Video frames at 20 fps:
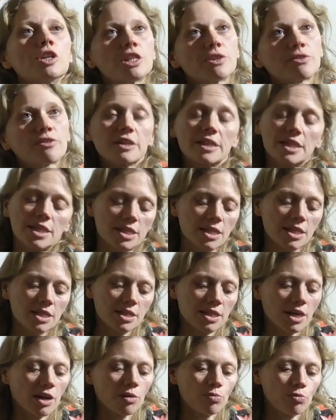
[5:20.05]
J'ai fait des
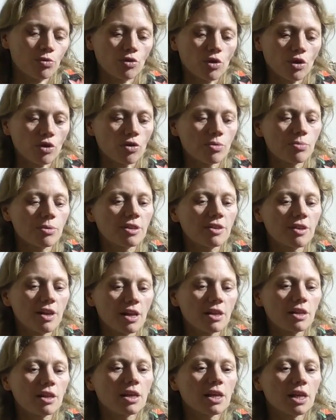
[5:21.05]
essais avec plusieurs
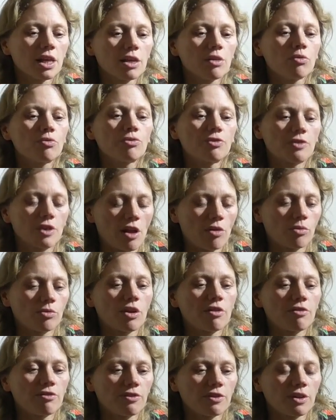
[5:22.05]
comédiennes et au final,
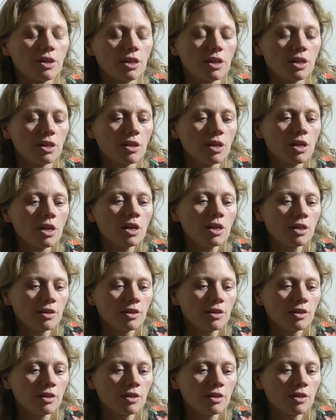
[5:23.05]
on a fait